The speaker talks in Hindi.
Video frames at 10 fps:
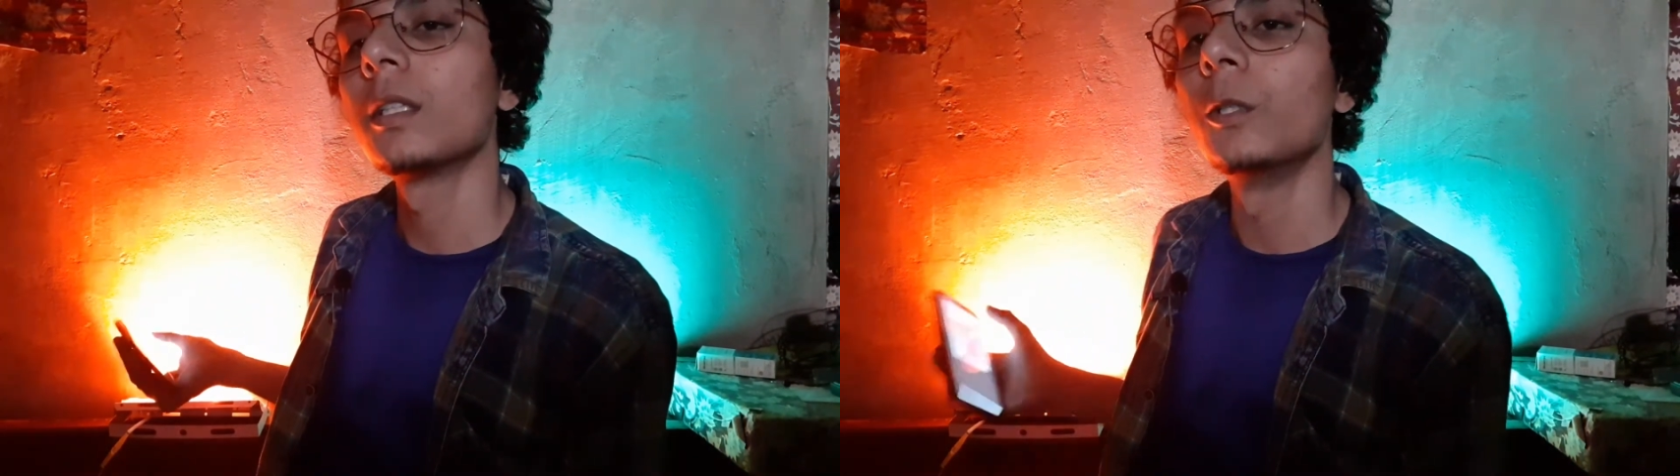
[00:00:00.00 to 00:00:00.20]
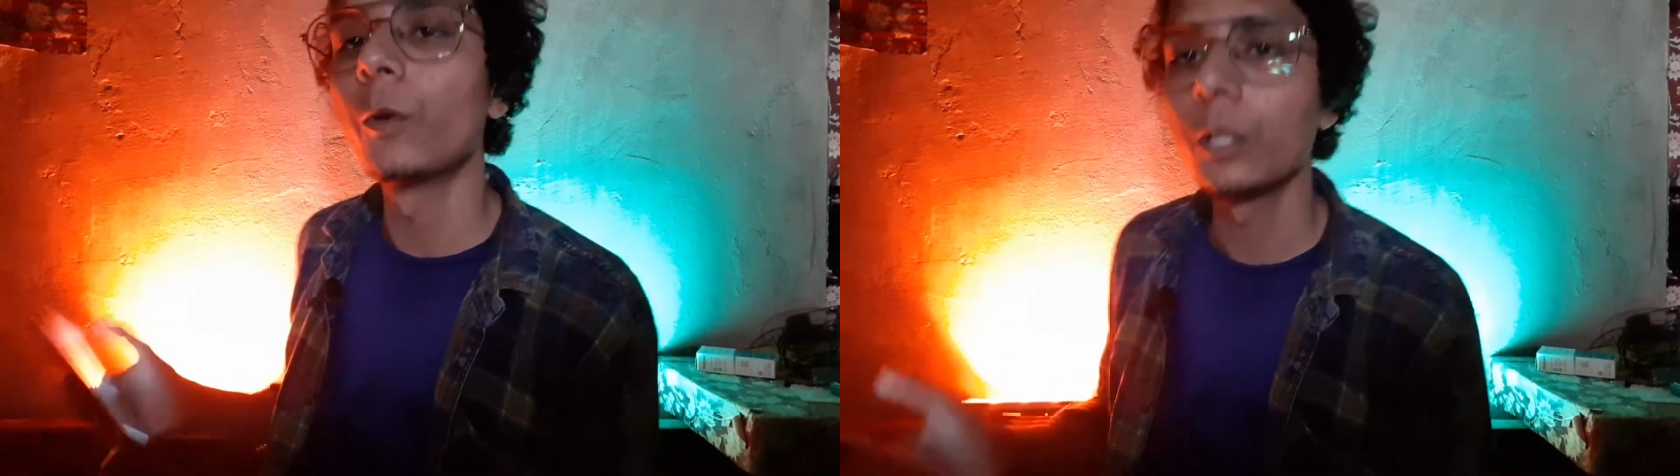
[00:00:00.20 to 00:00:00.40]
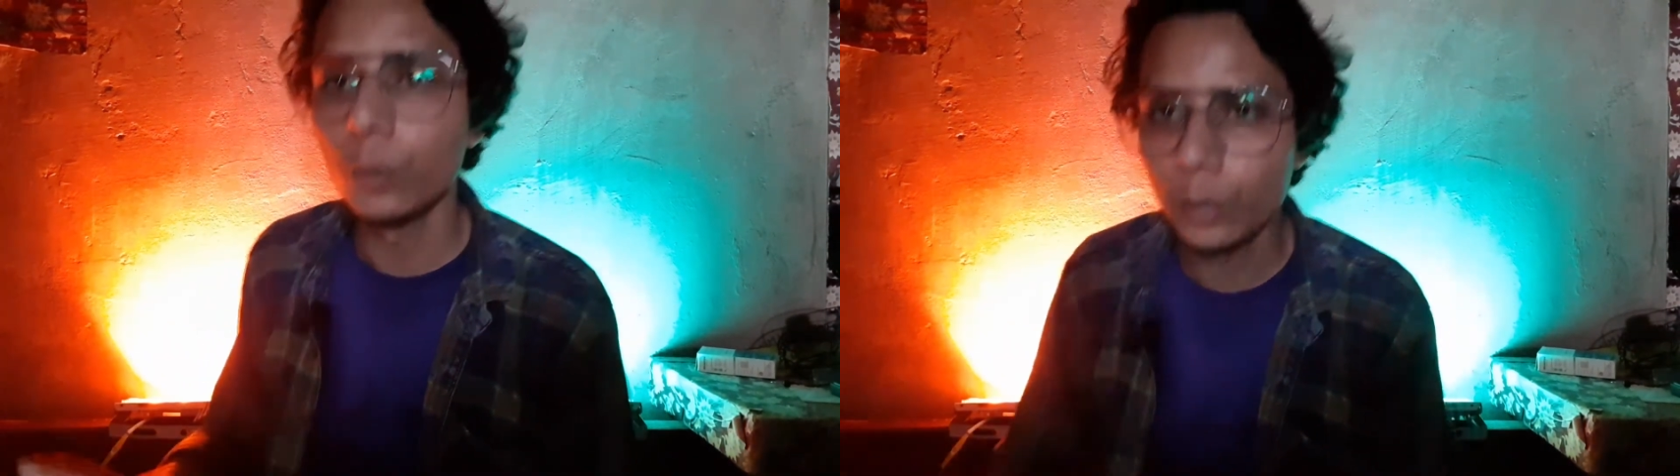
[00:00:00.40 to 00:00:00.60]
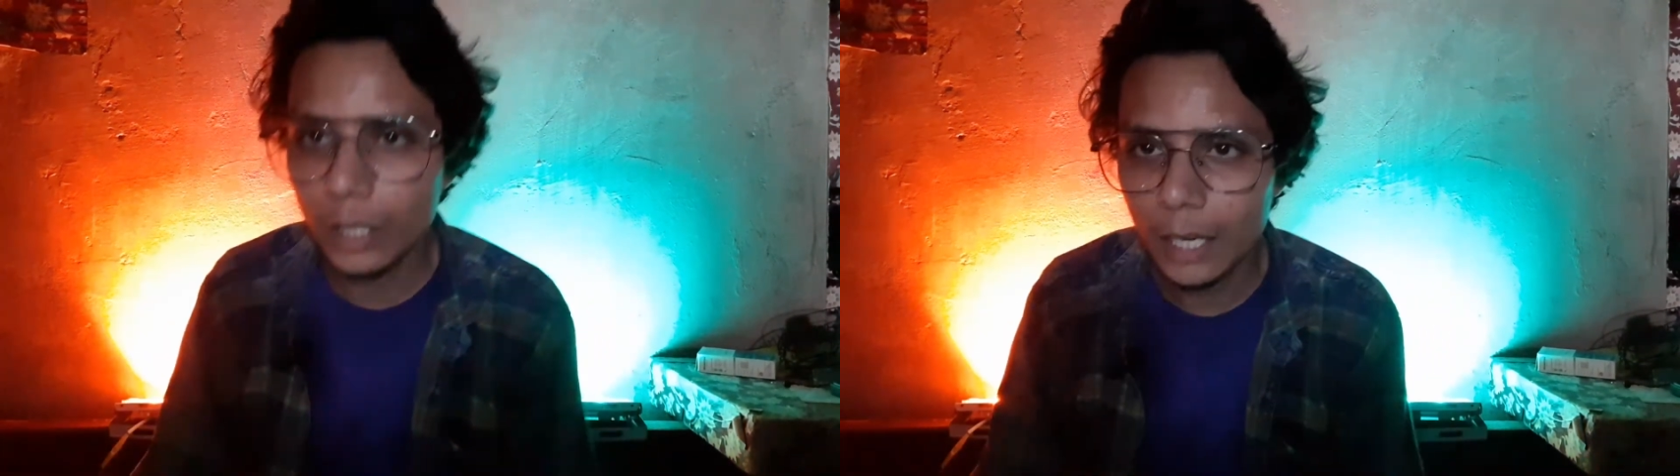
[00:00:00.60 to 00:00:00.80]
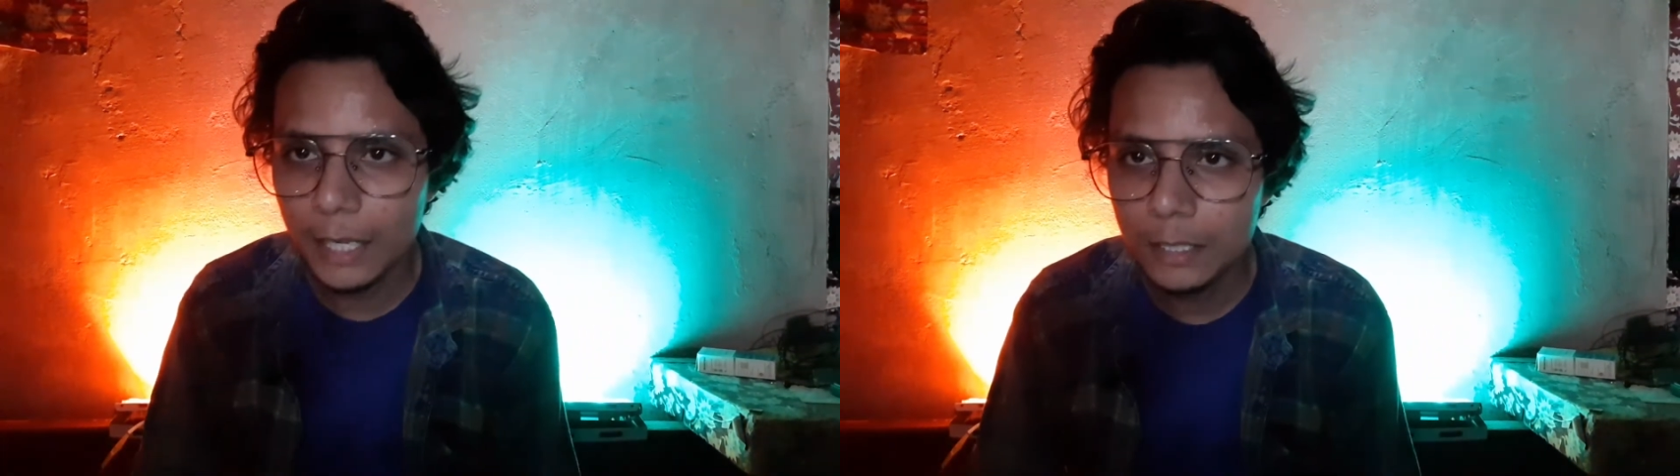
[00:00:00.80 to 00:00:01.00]
ये हो गई दोनों की
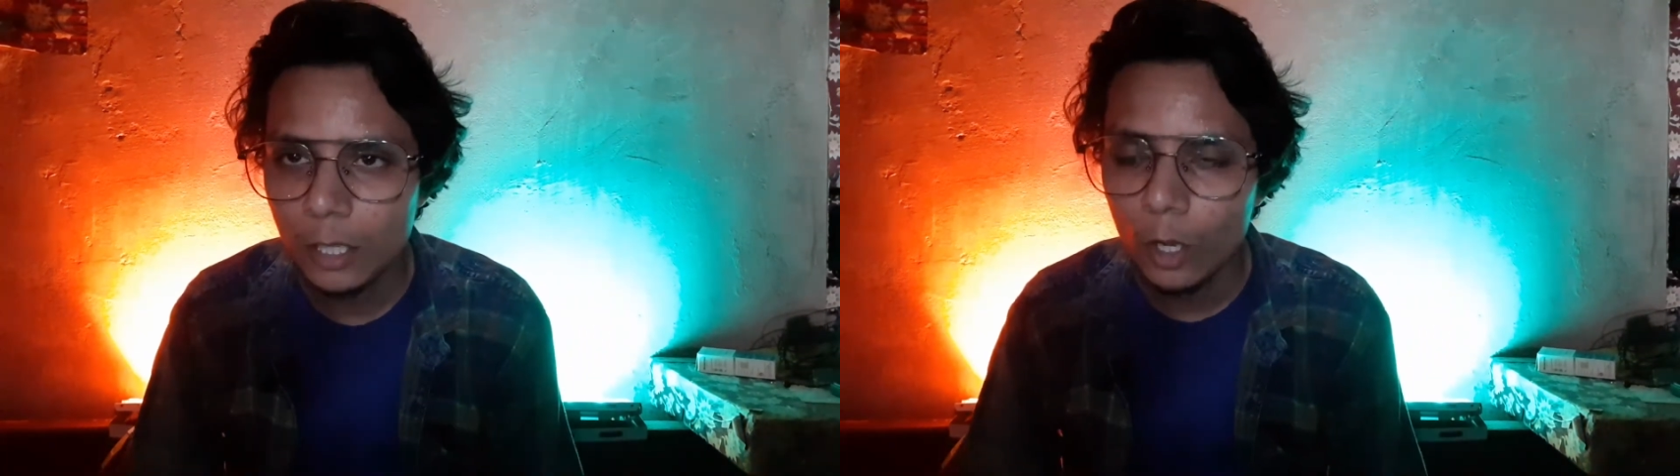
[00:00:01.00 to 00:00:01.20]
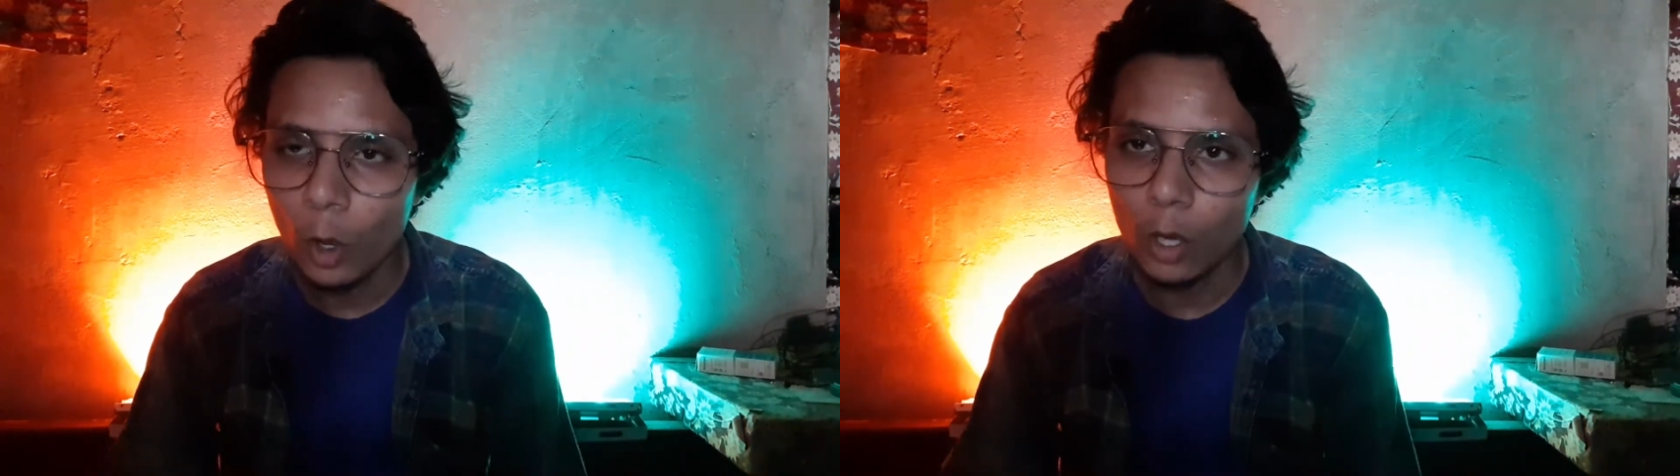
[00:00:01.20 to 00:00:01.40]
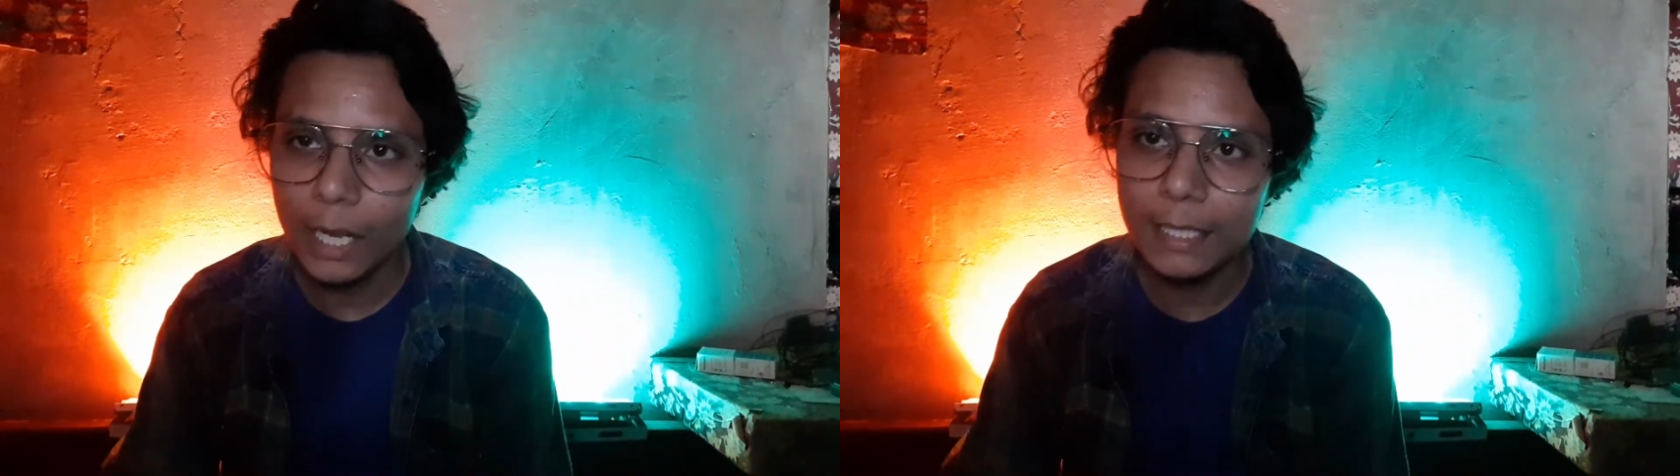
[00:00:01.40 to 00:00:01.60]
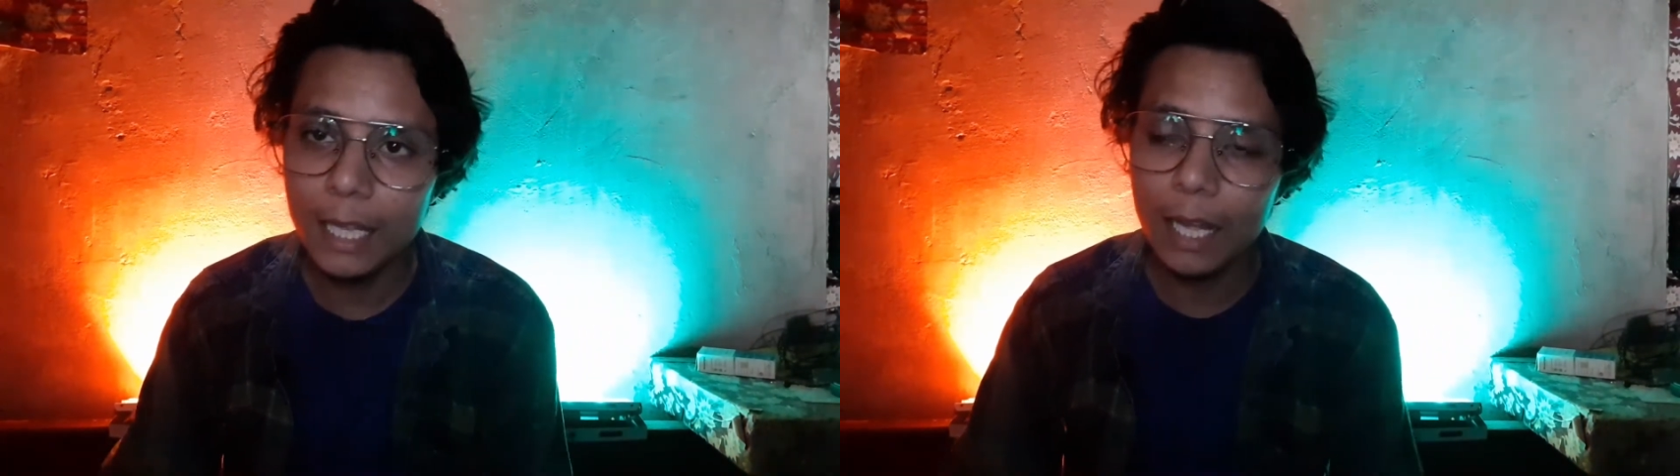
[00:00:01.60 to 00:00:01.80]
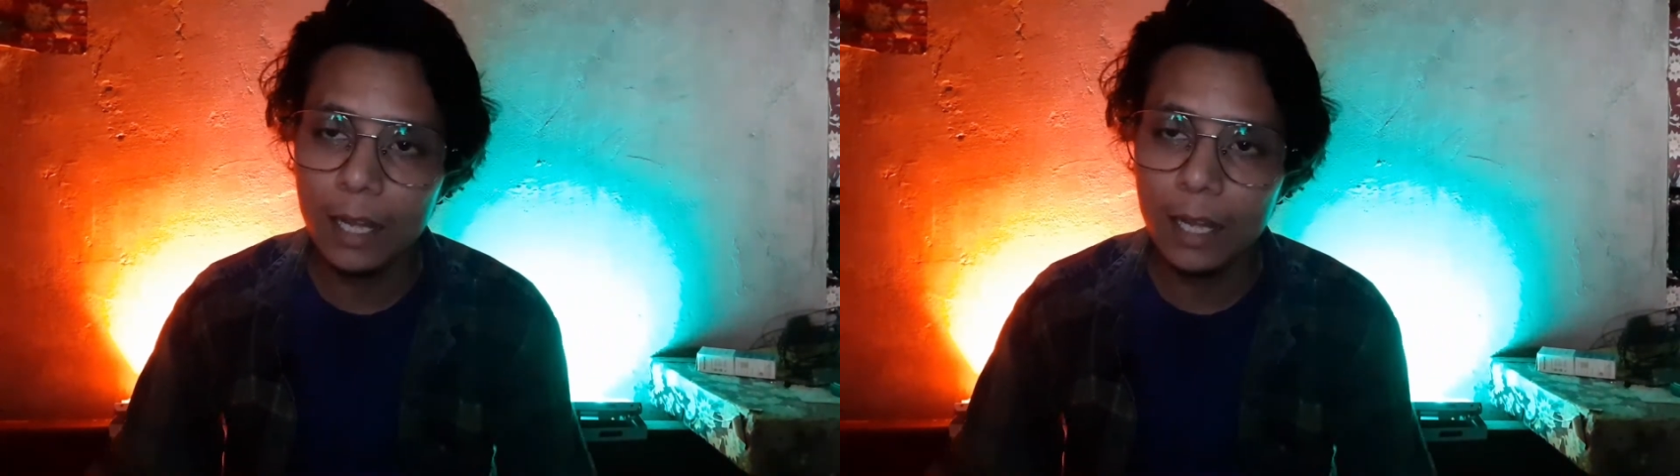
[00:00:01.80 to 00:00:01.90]
लाइट्स और गाइस